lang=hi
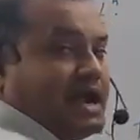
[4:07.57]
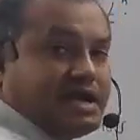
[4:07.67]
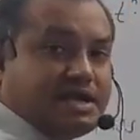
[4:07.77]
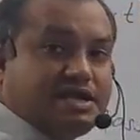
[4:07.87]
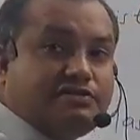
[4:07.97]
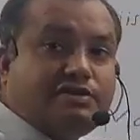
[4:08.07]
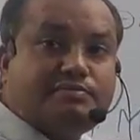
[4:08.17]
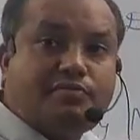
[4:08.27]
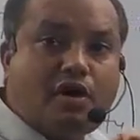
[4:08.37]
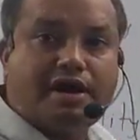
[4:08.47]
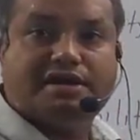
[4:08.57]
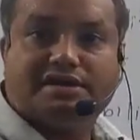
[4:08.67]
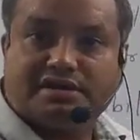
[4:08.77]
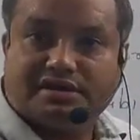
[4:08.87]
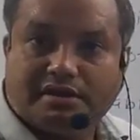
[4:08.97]
एट ए गिवन
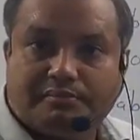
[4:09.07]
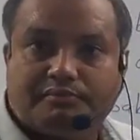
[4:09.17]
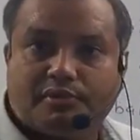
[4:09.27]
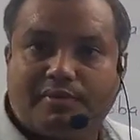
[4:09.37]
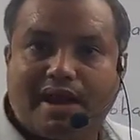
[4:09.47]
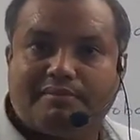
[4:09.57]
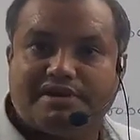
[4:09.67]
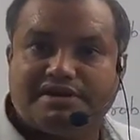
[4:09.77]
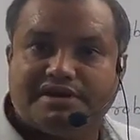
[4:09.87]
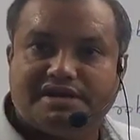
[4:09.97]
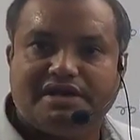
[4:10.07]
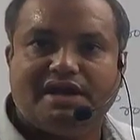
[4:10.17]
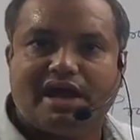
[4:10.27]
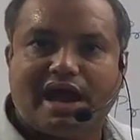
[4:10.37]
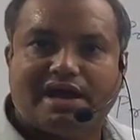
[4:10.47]
पॉइंट प्रोबेबिलिटी
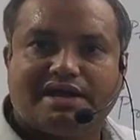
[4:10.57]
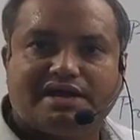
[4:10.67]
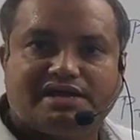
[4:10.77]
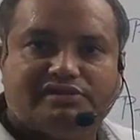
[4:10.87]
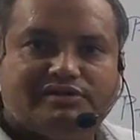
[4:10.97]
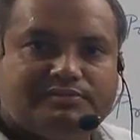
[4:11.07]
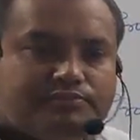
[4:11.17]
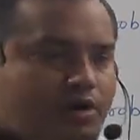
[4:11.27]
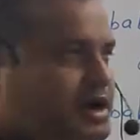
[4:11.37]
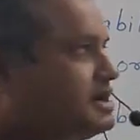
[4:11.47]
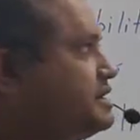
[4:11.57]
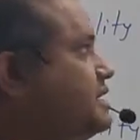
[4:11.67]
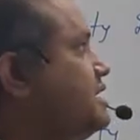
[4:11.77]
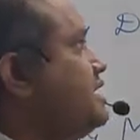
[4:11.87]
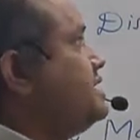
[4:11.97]
एट ए गिवन पॉइंट
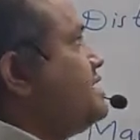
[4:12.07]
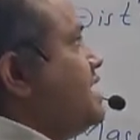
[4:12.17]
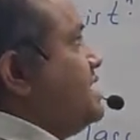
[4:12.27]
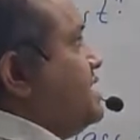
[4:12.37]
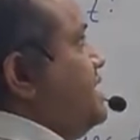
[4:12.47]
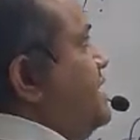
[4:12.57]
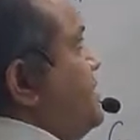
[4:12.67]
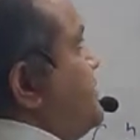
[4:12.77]
यानी कि